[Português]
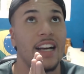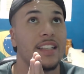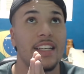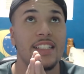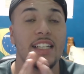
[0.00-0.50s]

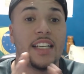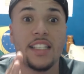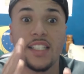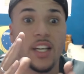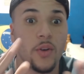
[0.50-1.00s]
na
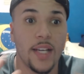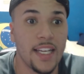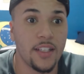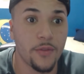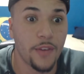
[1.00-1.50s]
seleção
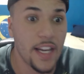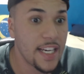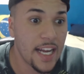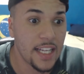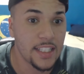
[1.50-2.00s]
ele não faz
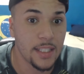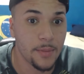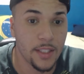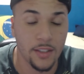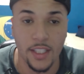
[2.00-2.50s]
nada,
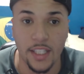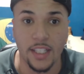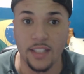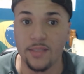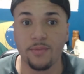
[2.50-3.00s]
mano.
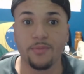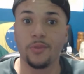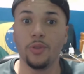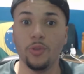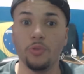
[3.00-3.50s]

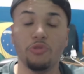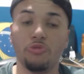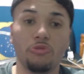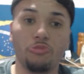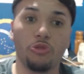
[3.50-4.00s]
No,
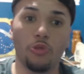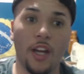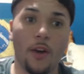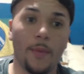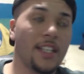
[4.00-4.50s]
no
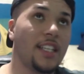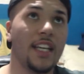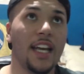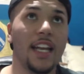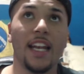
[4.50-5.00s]
Real Madrid
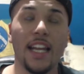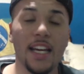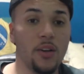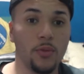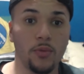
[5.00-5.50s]
ele é
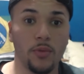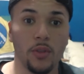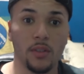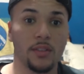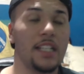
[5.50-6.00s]
leão
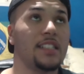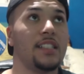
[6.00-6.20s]
na,